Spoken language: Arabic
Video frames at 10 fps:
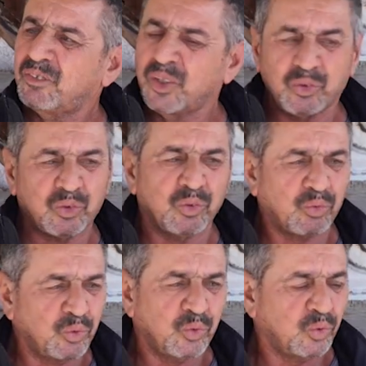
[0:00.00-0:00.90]
اللي شو
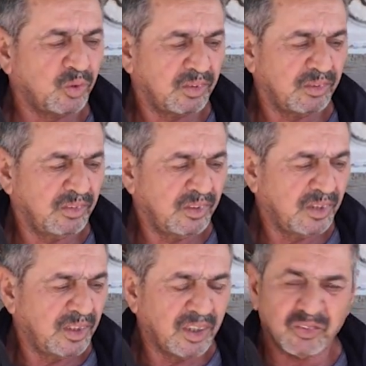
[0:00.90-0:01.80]
سوق
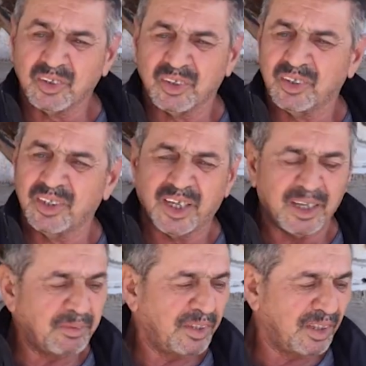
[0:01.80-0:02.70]
شغل
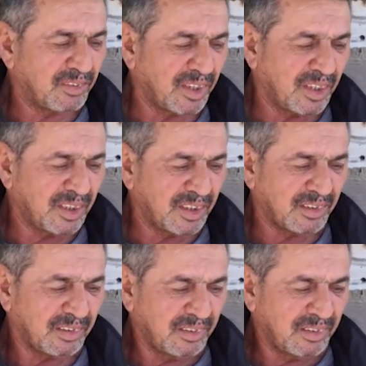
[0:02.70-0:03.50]
عم ناس ظليت